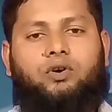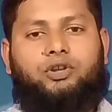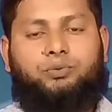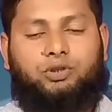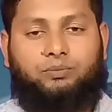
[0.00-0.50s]

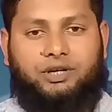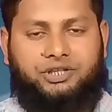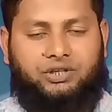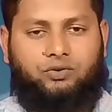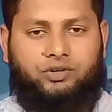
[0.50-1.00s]
অনিয়মিত
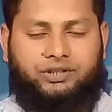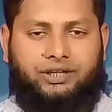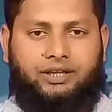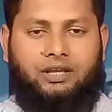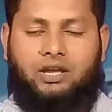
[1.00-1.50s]
মাসিক হয়ে
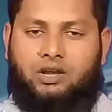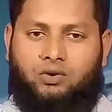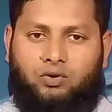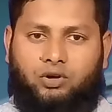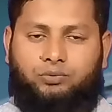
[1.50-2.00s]
থাকে
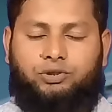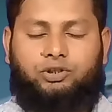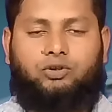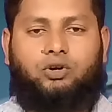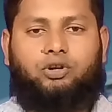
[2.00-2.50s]

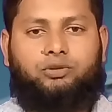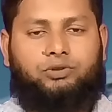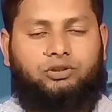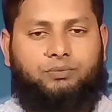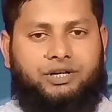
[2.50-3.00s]

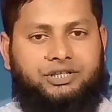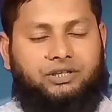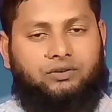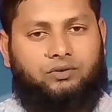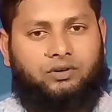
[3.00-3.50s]
অনিয়মিত
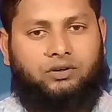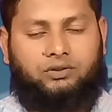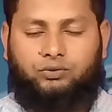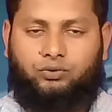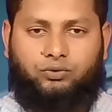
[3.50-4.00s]
মাসিক
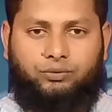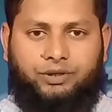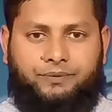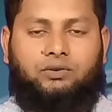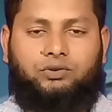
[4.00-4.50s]
দূর
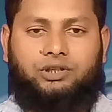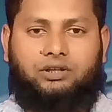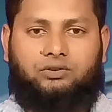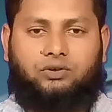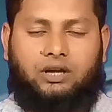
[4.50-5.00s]
করবে
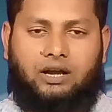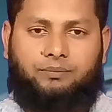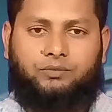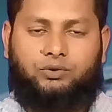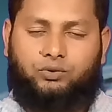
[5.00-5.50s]
অতিরিক্ত
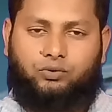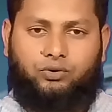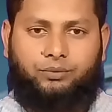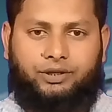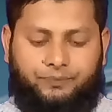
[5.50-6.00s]
ঘাম দূর
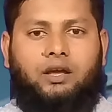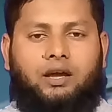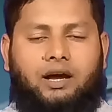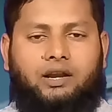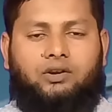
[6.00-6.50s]
করবে
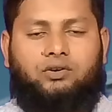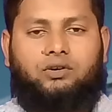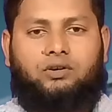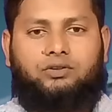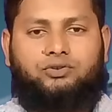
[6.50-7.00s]
হারানো
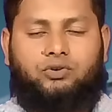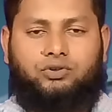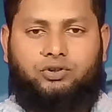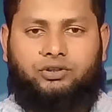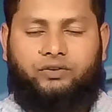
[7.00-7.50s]

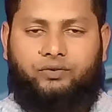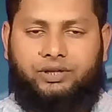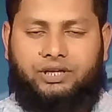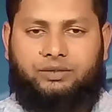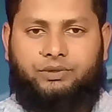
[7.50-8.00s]
যৌনশক্তি
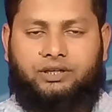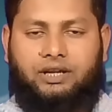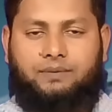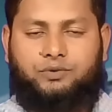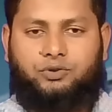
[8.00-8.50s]
ফিরে আসবে
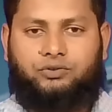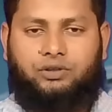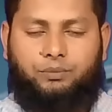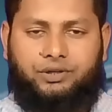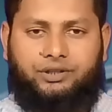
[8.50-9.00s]

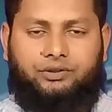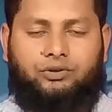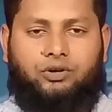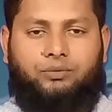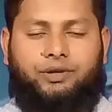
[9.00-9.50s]
কামশক্তি
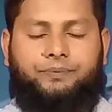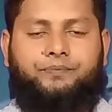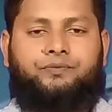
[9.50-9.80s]
বৃদ্ধি হবে